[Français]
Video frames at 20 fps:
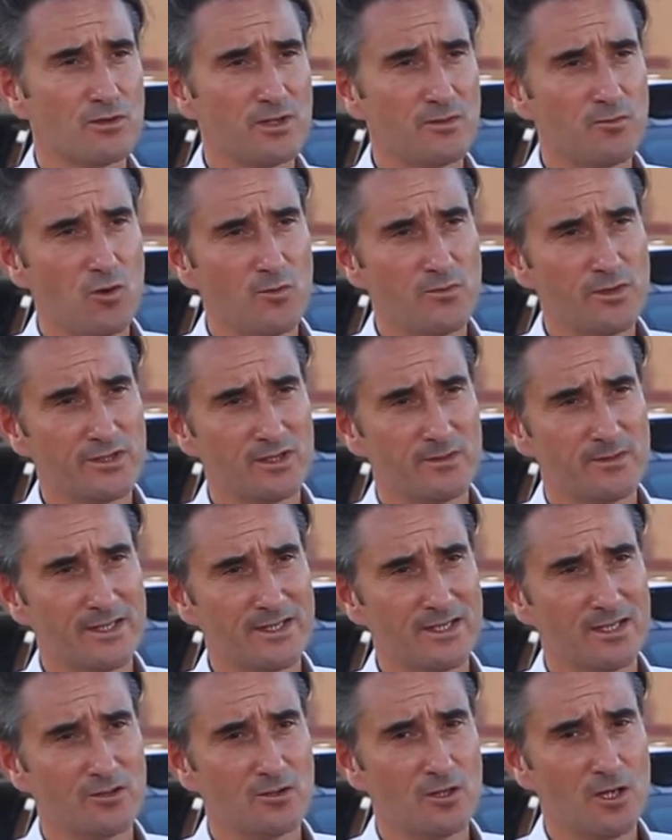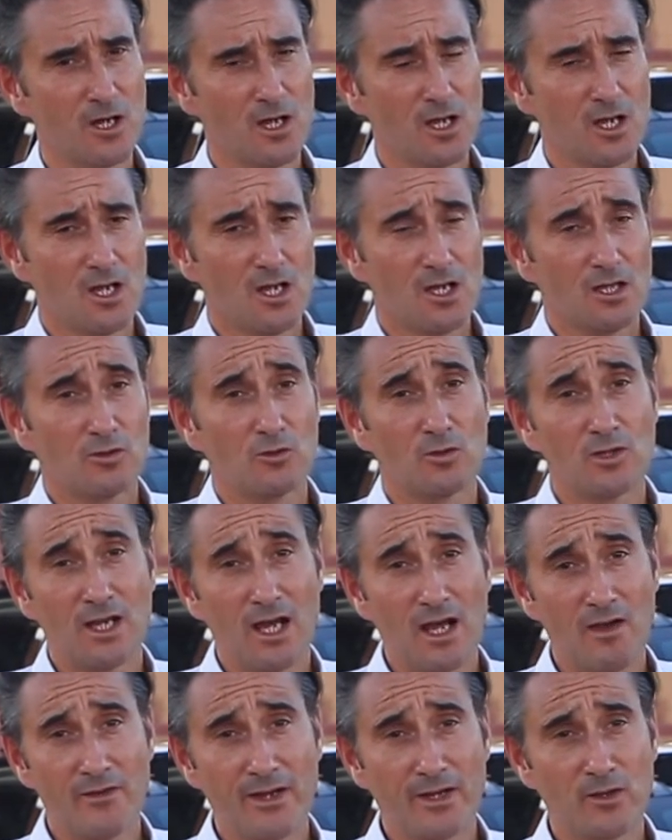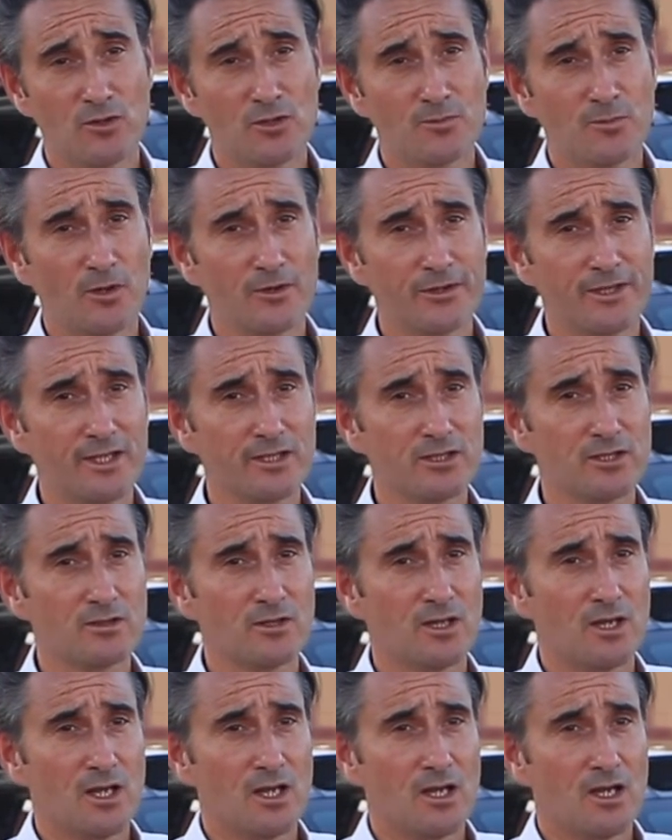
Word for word: sont les premiers ambassadeurs. Donc avec le Sportage,